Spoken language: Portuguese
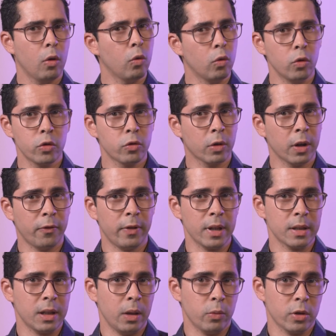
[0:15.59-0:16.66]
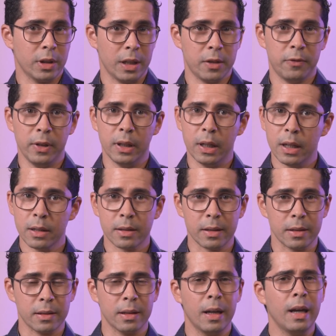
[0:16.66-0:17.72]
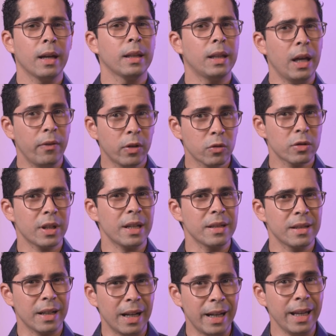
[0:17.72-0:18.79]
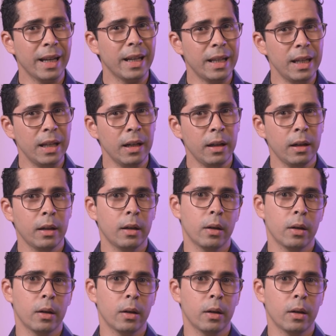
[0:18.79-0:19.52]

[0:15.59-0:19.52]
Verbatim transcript: O uso que fazemos das finanças deve nos trazer alegria,